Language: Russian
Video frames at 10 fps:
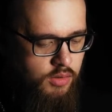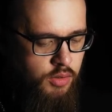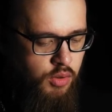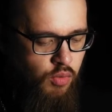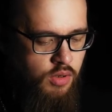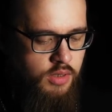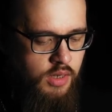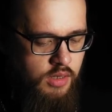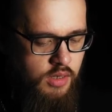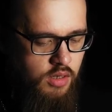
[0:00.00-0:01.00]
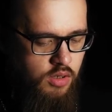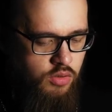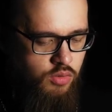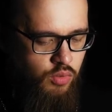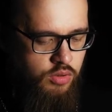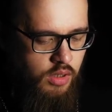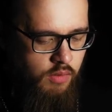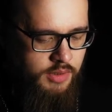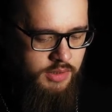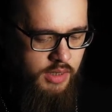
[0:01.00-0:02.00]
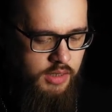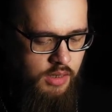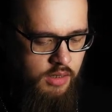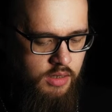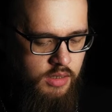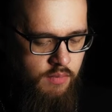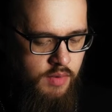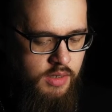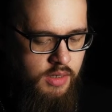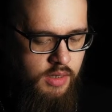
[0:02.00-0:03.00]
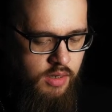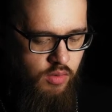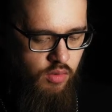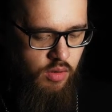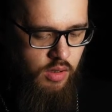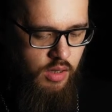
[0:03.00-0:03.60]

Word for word: «На другой день Иисус восхотел идти в Галилею,